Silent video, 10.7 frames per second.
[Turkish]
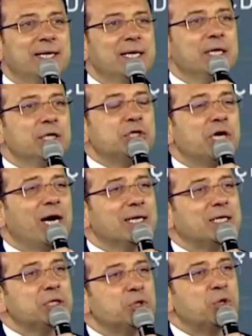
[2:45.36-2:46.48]

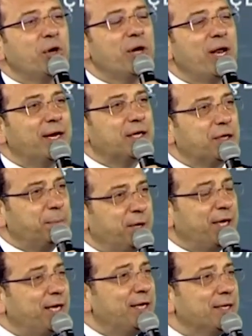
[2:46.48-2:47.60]
şarkı söyler
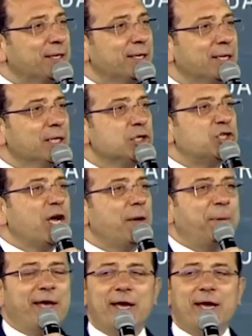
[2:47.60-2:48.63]
gibi cepheye